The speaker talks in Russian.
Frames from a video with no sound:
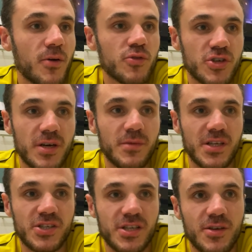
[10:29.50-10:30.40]
уже мы
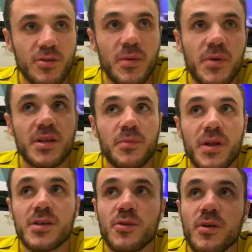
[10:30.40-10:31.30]
даже скинули
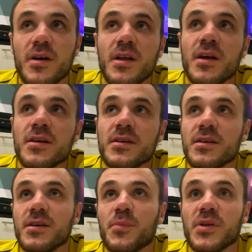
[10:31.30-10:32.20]
предоплату
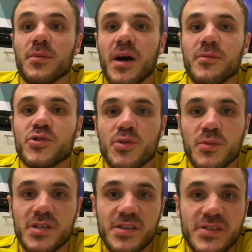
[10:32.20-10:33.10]
и понимаем, что
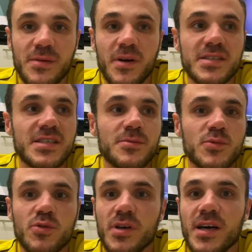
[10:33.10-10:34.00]
мы не совсем хотим
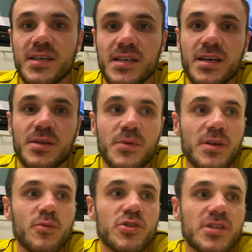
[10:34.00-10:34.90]
туда ехать,
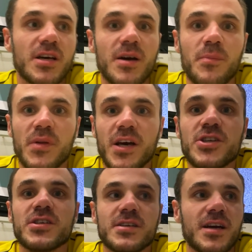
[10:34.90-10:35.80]
потому что по
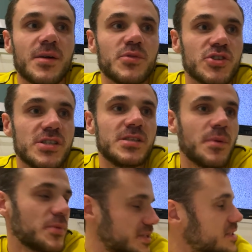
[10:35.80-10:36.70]
нашей как бы жизни, по
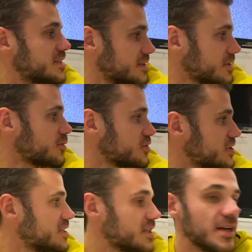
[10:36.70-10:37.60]
позиции, да, такой
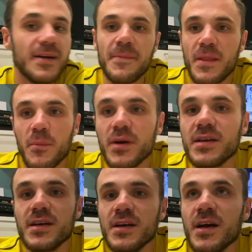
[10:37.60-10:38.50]
жизненной,
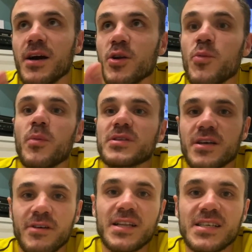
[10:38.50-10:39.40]
мы любим
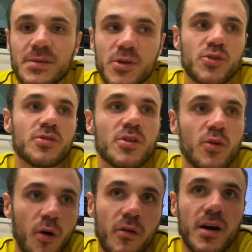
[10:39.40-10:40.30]
открывать для себя что-то
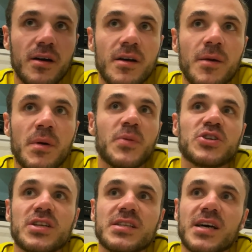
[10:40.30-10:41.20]
новое. Мы
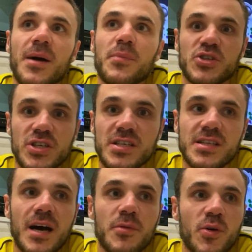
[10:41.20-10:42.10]
пожили там, пожили
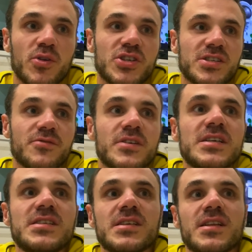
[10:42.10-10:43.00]
там, и хочется
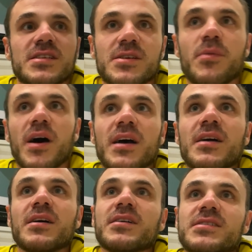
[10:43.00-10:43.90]
выяснить для себя,
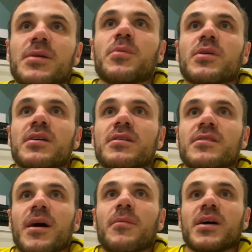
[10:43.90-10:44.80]
где бы
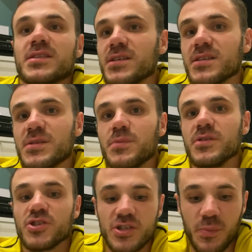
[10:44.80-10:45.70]
нам хотелось
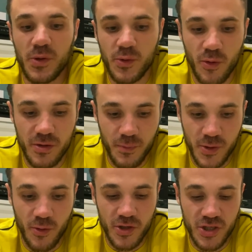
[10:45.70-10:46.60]
бы жить подол,
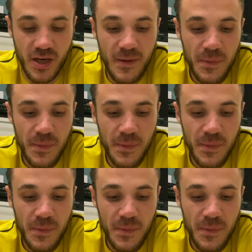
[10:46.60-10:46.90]
подольше.